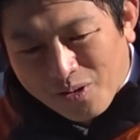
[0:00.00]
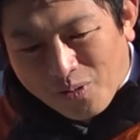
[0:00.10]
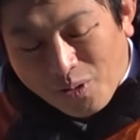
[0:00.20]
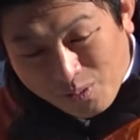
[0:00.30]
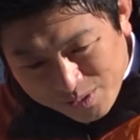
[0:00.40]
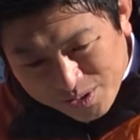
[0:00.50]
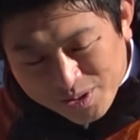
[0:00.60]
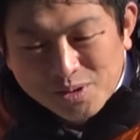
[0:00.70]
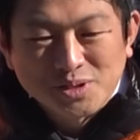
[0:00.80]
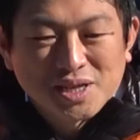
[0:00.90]
これ本当
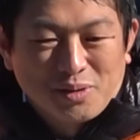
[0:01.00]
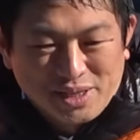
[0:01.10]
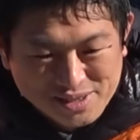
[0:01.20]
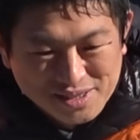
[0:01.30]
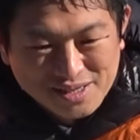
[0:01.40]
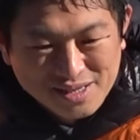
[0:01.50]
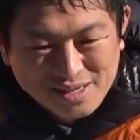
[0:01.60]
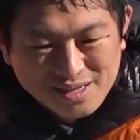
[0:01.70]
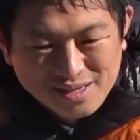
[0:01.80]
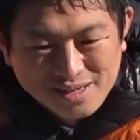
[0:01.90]
に気をつけた方がいいです
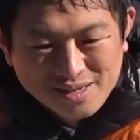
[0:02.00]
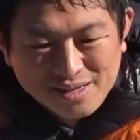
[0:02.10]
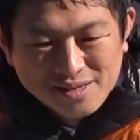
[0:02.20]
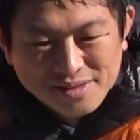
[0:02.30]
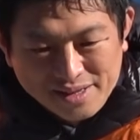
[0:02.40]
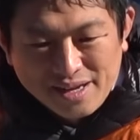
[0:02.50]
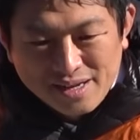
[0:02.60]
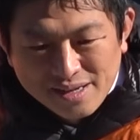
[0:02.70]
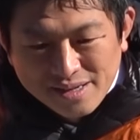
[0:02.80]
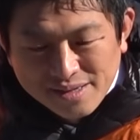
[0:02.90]
よ、ね。
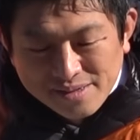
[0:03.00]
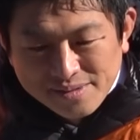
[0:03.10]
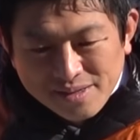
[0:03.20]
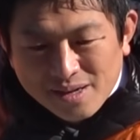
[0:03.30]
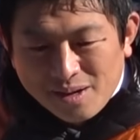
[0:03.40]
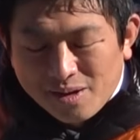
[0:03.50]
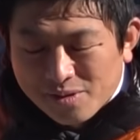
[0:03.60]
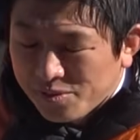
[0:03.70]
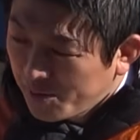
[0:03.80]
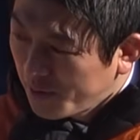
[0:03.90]
だか
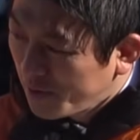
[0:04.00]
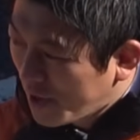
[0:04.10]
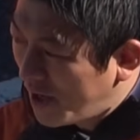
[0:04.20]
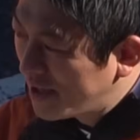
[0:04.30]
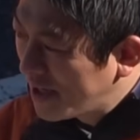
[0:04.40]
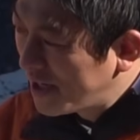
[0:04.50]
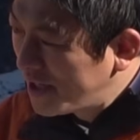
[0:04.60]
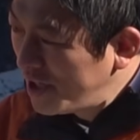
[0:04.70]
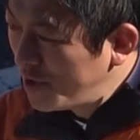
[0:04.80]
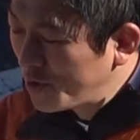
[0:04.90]
ら経済
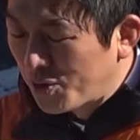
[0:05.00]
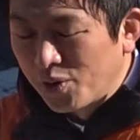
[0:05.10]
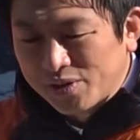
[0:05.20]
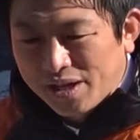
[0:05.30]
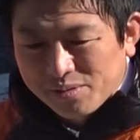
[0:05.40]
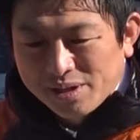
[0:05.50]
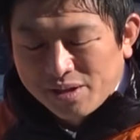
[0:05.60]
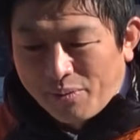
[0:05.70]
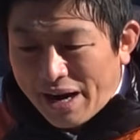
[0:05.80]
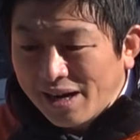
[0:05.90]
金融教育だとかっ
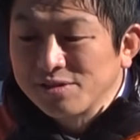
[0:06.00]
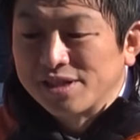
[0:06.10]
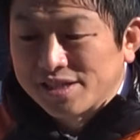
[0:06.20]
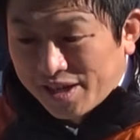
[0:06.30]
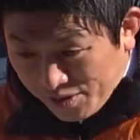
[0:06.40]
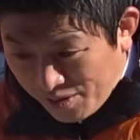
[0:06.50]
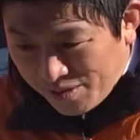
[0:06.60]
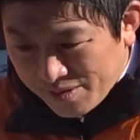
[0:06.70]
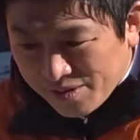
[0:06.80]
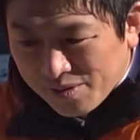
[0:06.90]
てのは分かるんですけど、
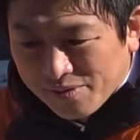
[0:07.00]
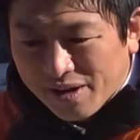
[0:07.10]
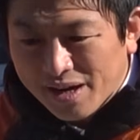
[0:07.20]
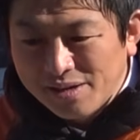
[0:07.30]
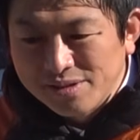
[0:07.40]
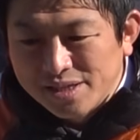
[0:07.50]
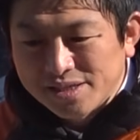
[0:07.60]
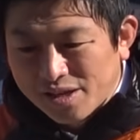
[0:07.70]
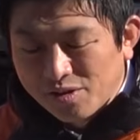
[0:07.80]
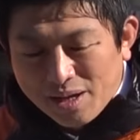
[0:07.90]
分かるんで
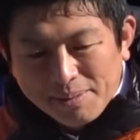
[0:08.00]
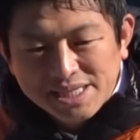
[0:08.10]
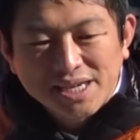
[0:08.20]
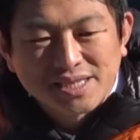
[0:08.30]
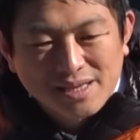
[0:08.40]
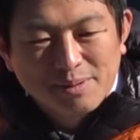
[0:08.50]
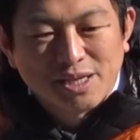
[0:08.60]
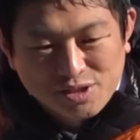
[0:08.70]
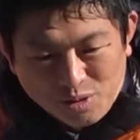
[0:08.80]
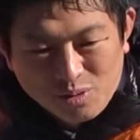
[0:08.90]
すけど騙されちゃダメ
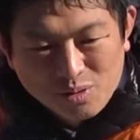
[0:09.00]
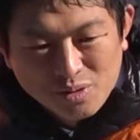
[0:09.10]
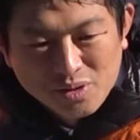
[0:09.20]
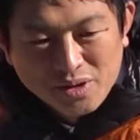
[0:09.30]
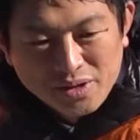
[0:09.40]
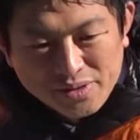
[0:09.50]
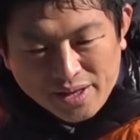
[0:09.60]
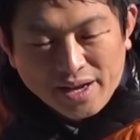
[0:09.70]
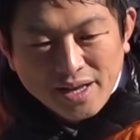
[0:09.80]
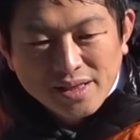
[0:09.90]
ですよ、
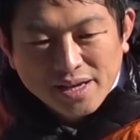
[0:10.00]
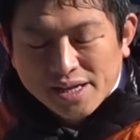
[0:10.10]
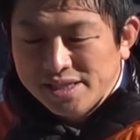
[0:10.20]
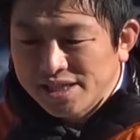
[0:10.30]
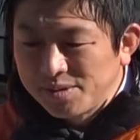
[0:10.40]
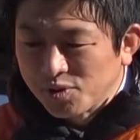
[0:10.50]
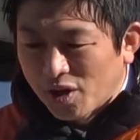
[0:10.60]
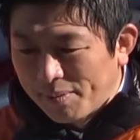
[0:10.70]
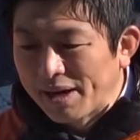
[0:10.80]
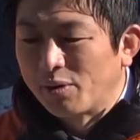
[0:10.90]
ね。変な経済新聞とか
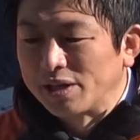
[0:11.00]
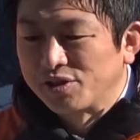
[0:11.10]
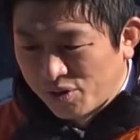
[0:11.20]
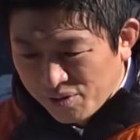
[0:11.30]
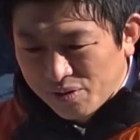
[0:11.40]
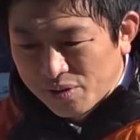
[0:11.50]
読まない方がいいんですよ、